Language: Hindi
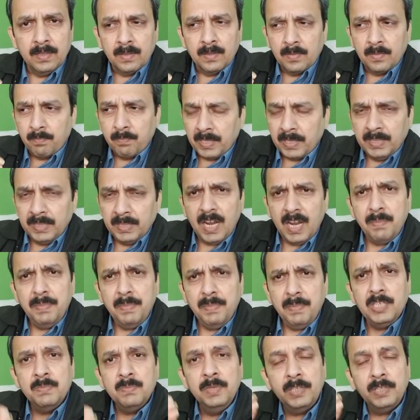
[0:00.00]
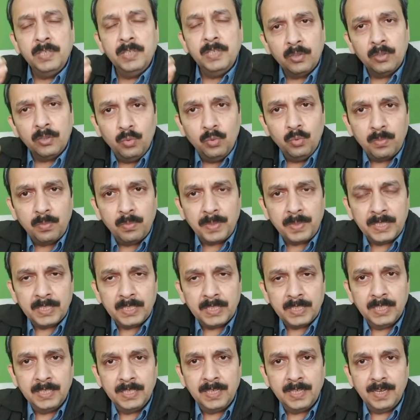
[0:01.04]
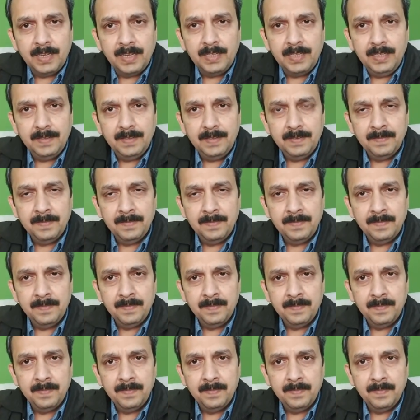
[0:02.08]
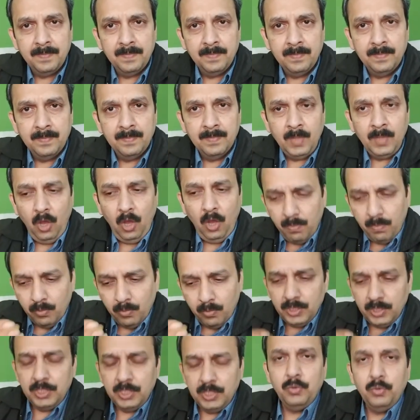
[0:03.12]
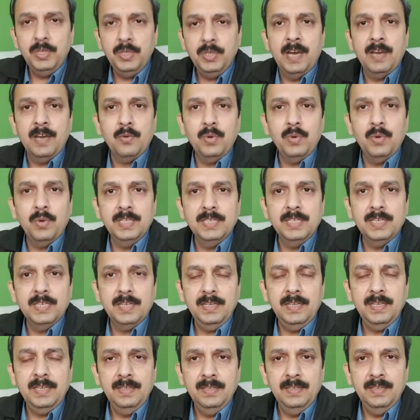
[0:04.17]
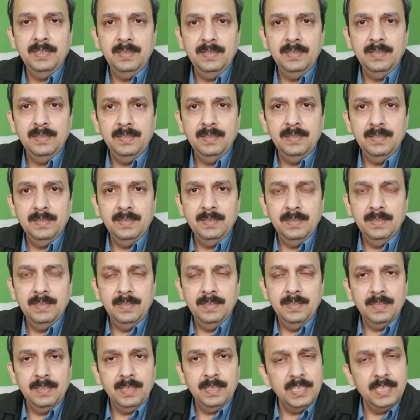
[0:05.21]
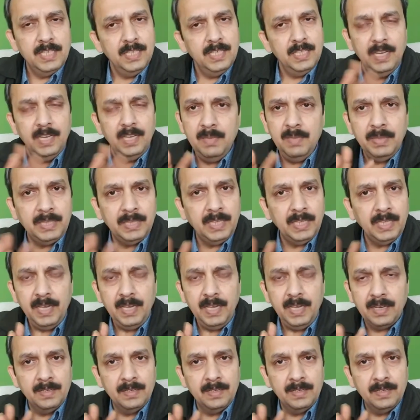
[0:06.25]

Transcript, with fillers: पंद्रह बीस मीटर दूर प्रदर्शनकारी और मोदी जी को यहां रोका जा रहा है किसी ने नहीं बताया